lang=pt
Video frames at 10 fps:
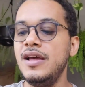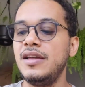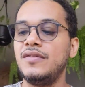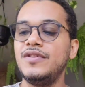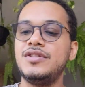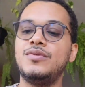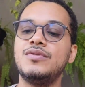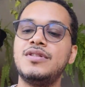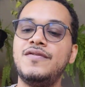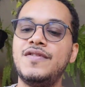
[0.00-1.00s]
Quero ver se eu
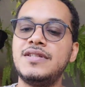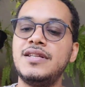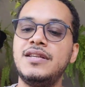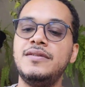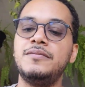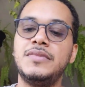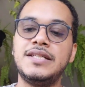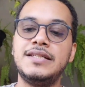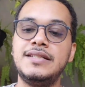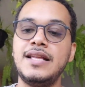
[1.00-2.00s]
consigo fazer umas
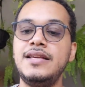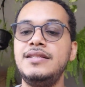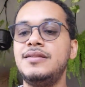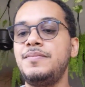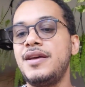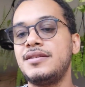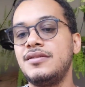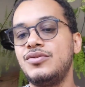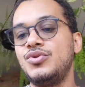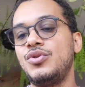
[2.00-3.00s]
6
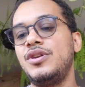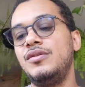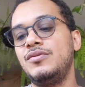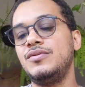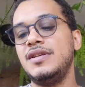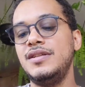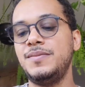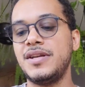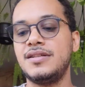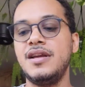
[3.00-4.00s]
peças, um joguinho com 6
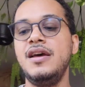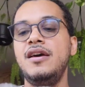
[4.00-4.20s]
peças.